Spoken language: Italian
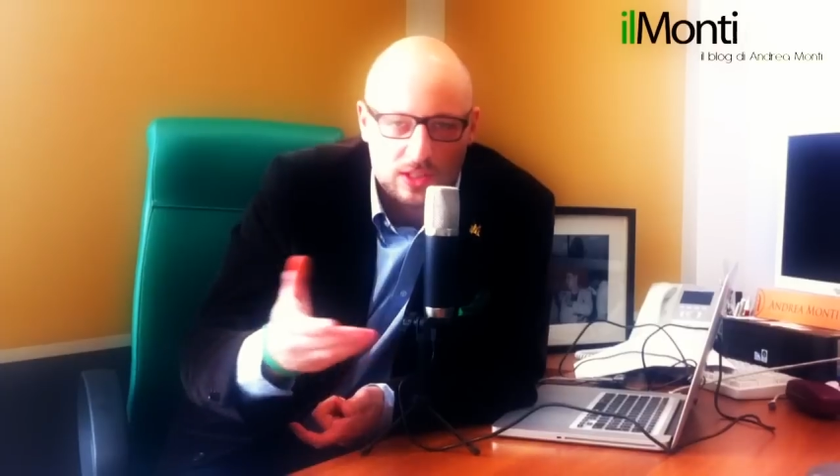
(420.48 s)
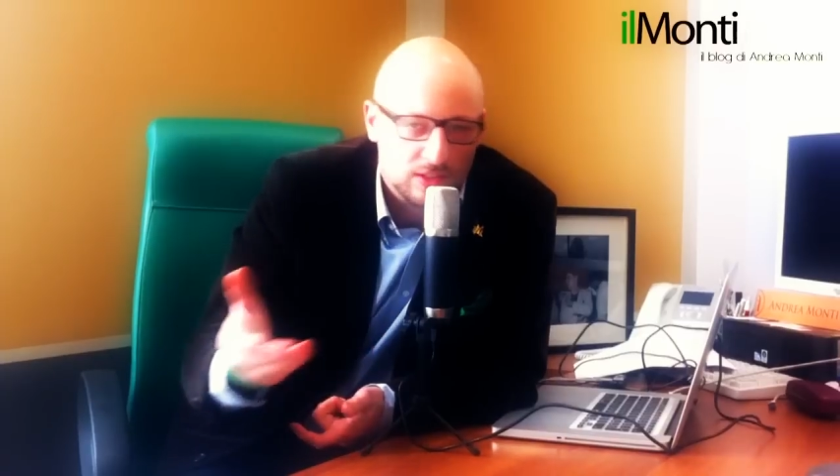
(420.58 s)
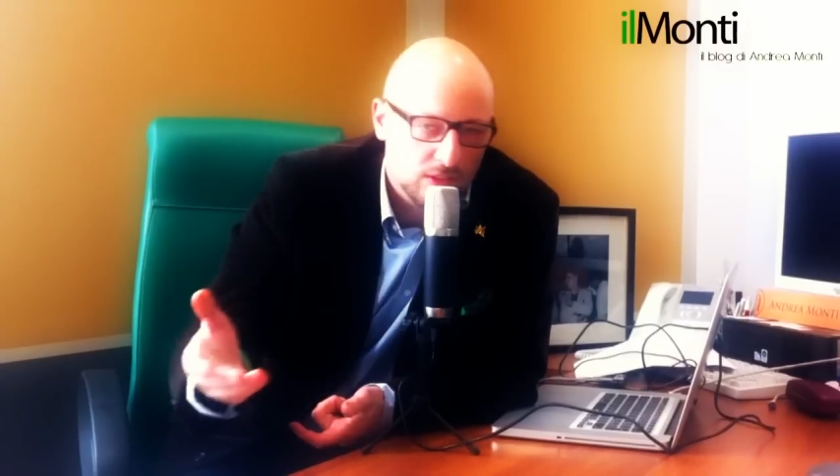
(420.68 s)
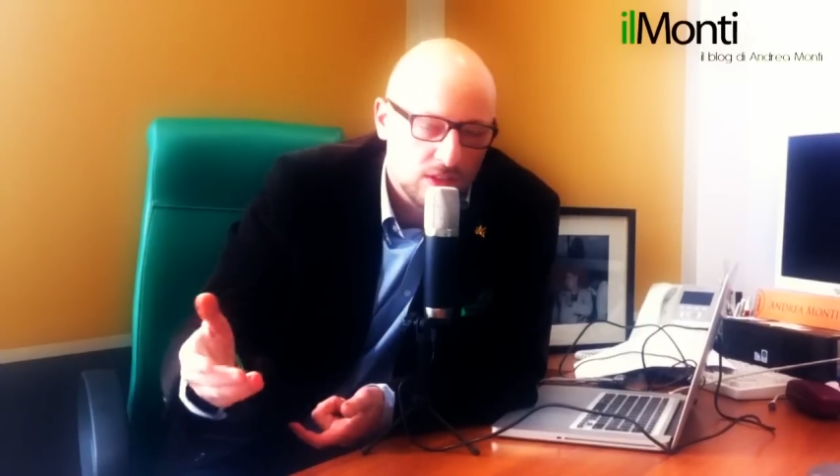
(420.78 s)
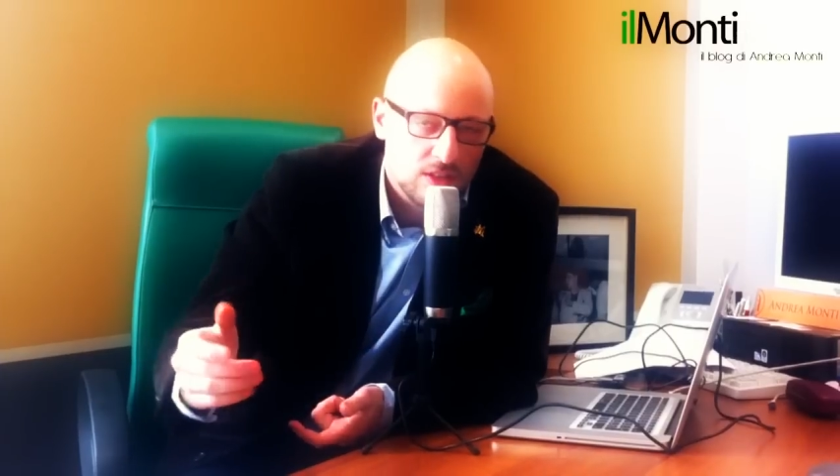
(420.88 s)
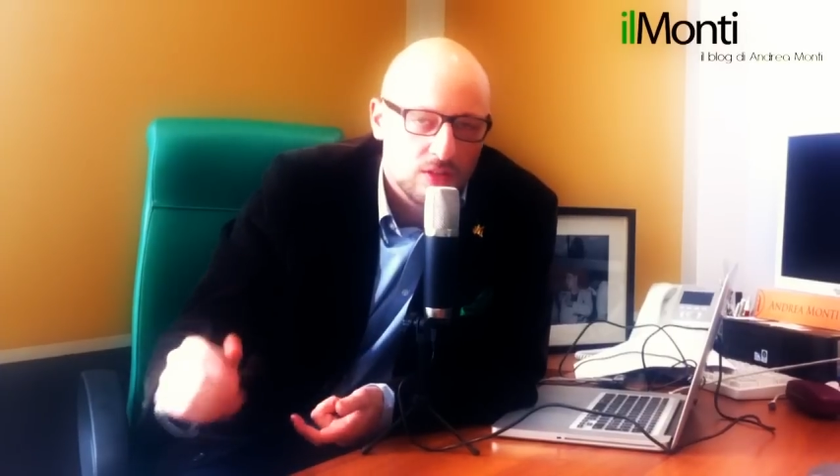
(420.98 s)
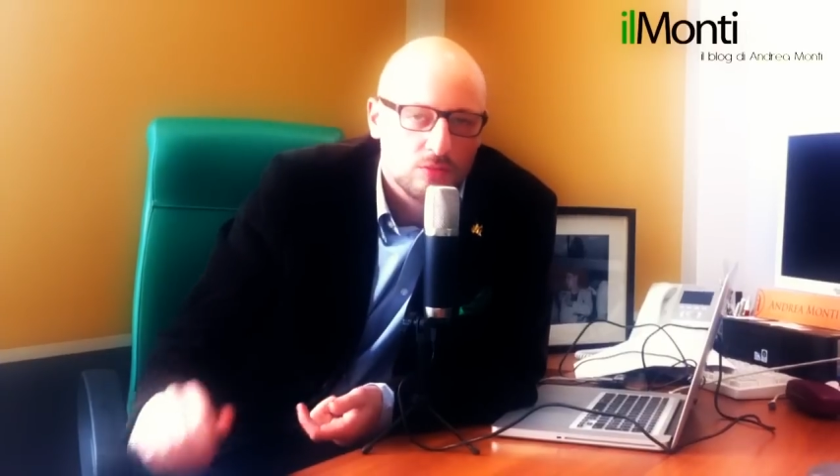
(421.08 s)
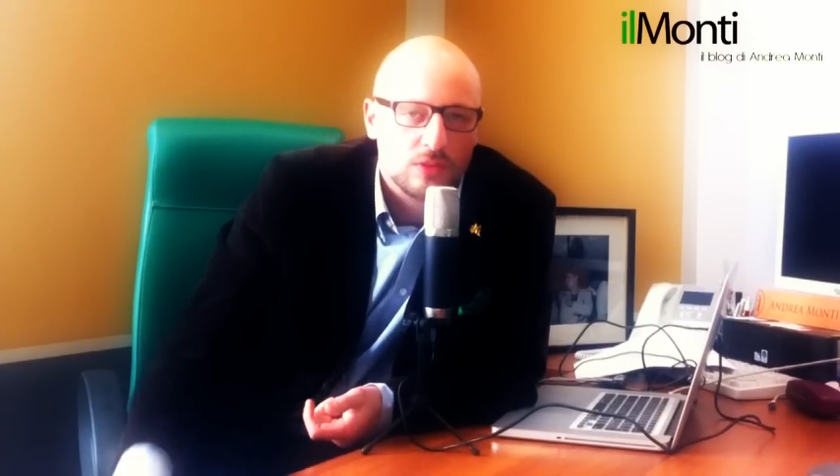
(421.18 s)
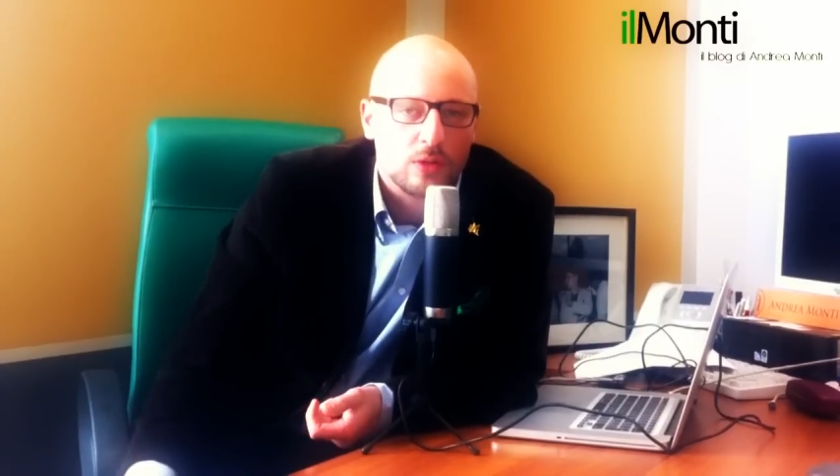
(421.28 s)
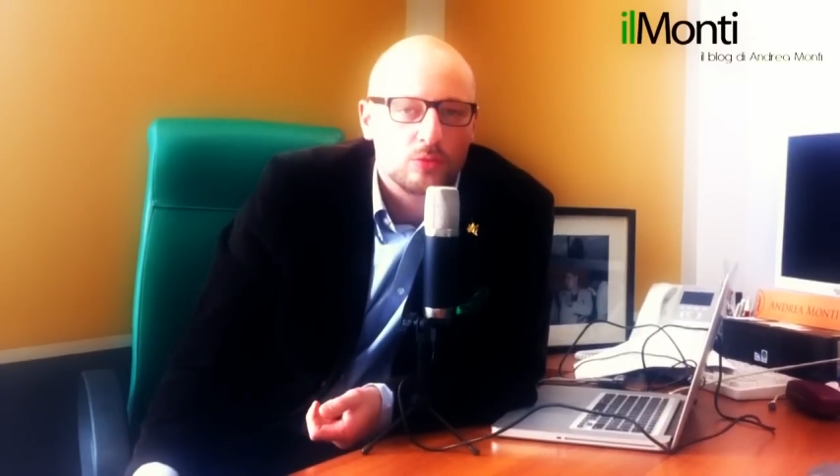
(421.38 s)
ovvero quella di
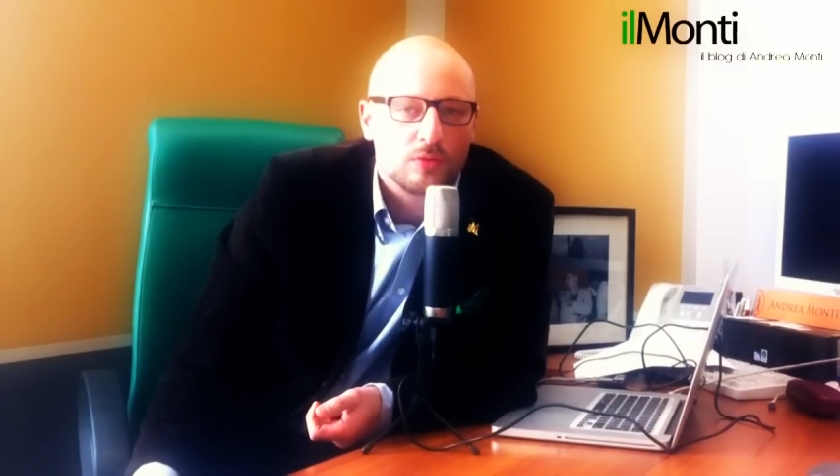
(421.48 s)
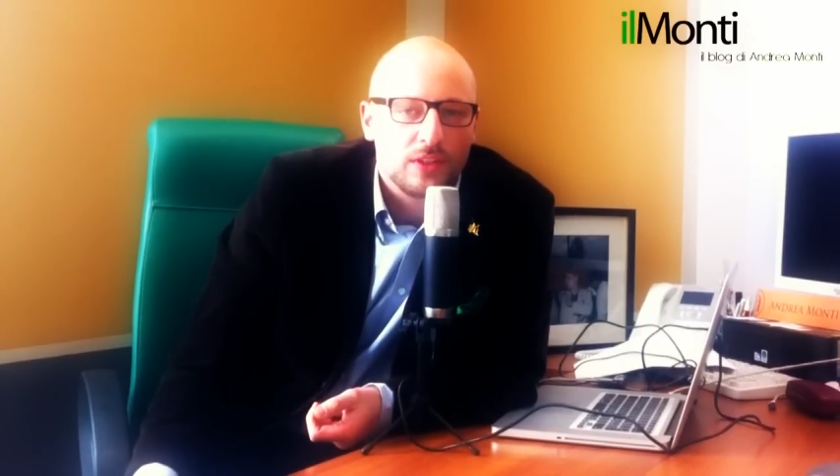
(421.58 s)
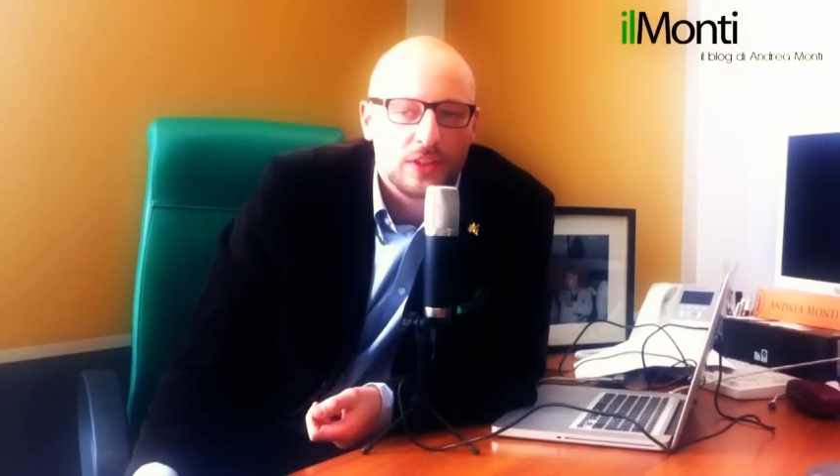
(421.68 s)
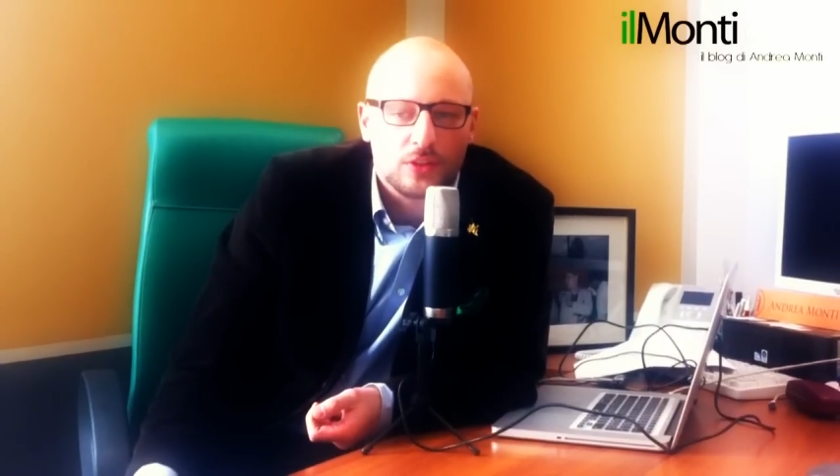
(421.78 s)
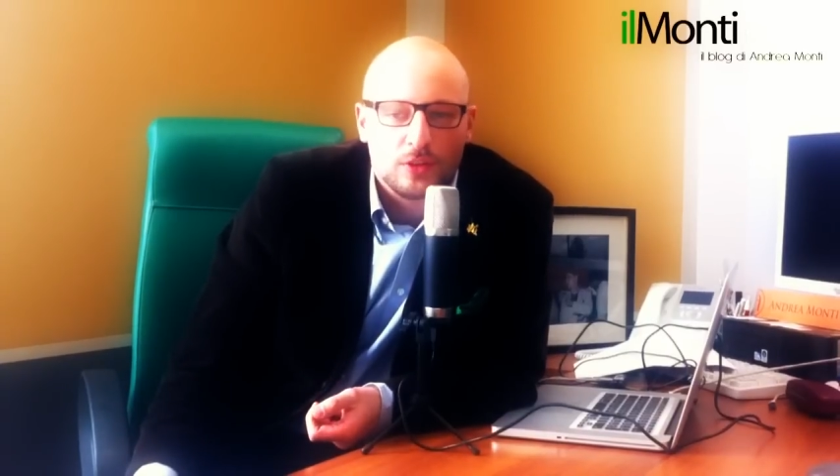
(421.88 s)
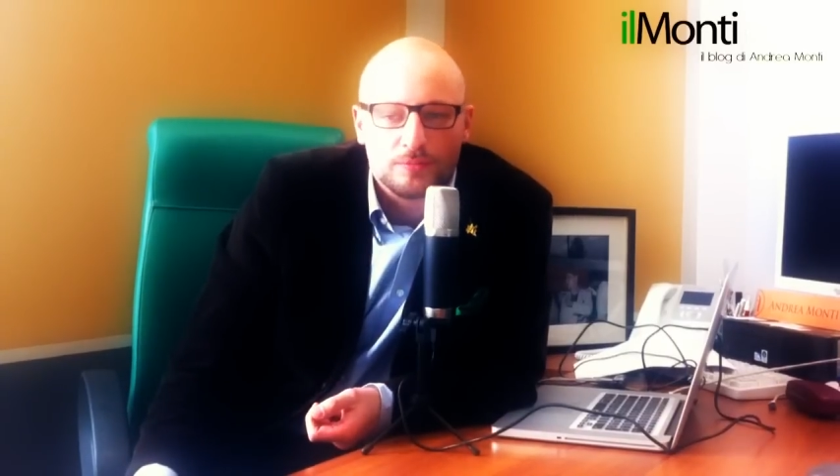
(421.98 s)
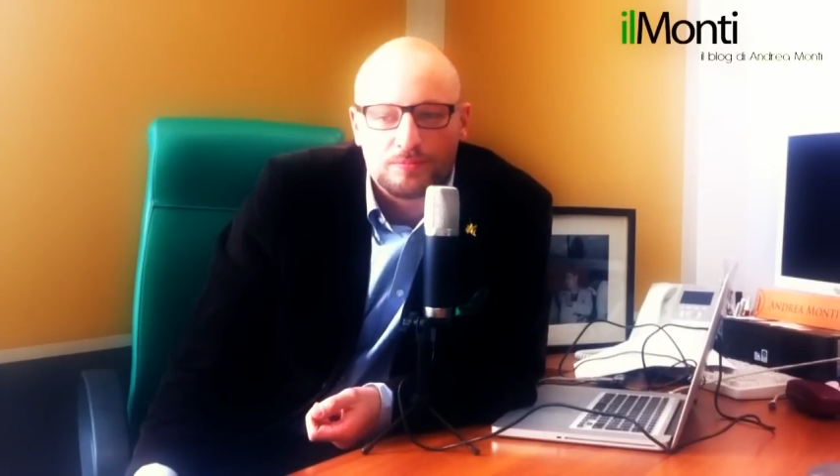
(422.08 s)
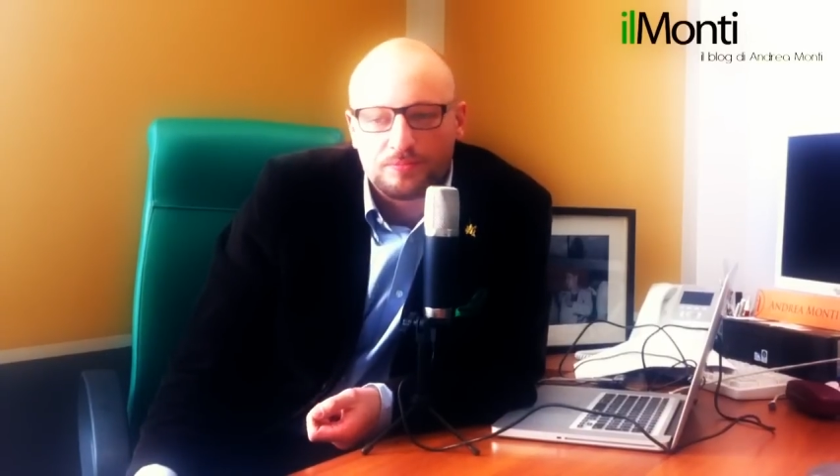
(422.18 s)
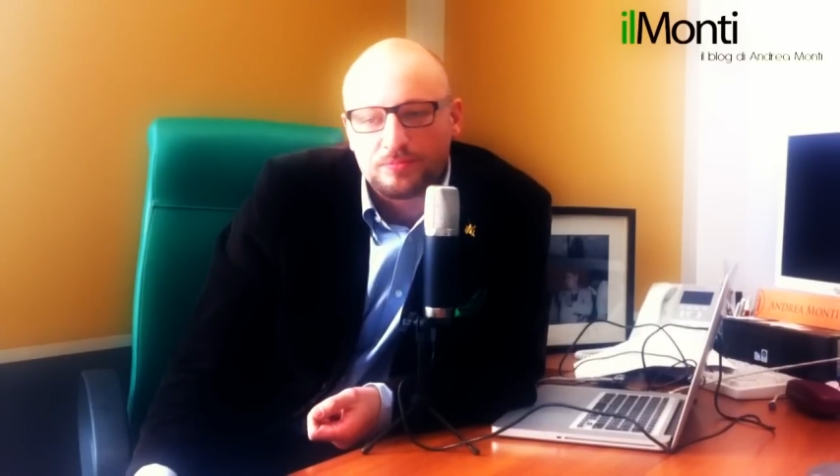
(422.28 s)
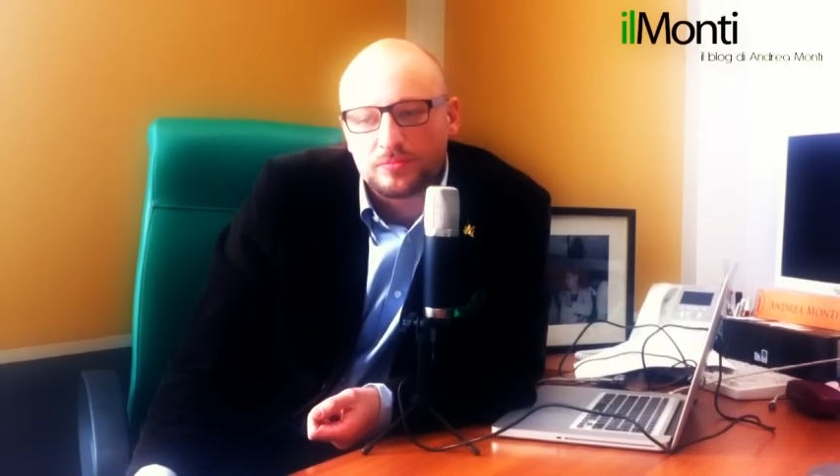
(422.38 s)
un
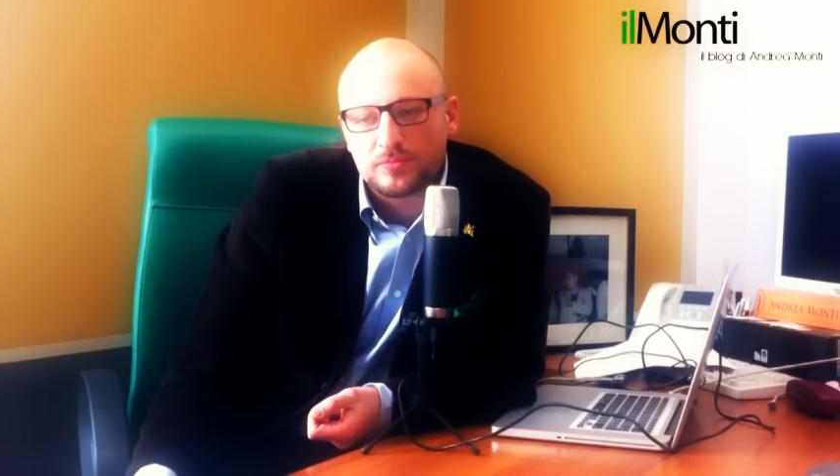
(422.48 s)
autoveicolo.